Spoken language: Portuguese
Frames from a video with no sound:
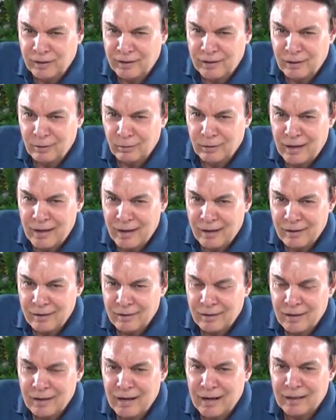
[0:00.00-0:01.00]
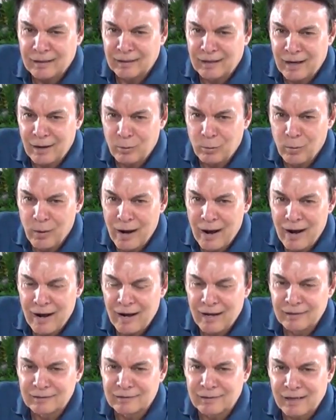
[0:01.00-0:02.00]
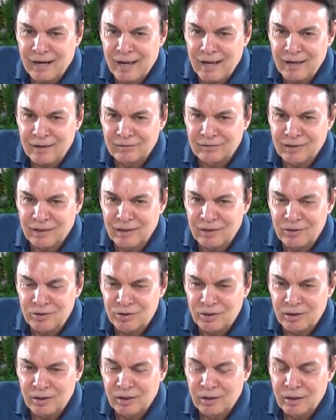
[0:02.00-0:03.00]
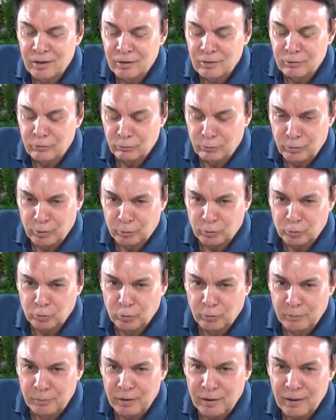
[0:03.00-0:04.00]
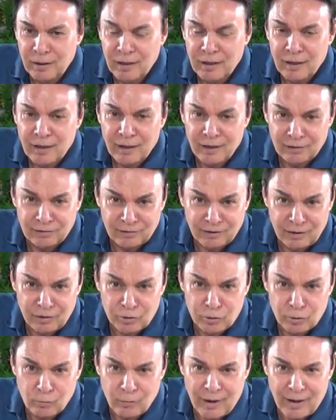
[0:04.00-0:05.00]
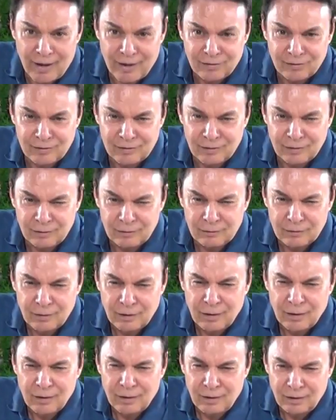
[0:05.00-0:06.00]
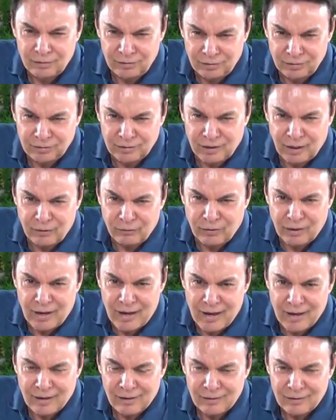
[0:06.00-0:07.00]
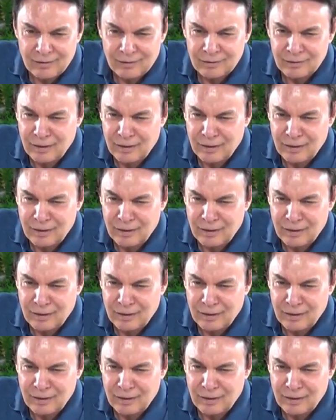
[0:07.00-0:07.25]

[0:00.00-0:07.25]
canal lá, canal André Rezende, no YouTube, Rezende com S, e se inscreva lá.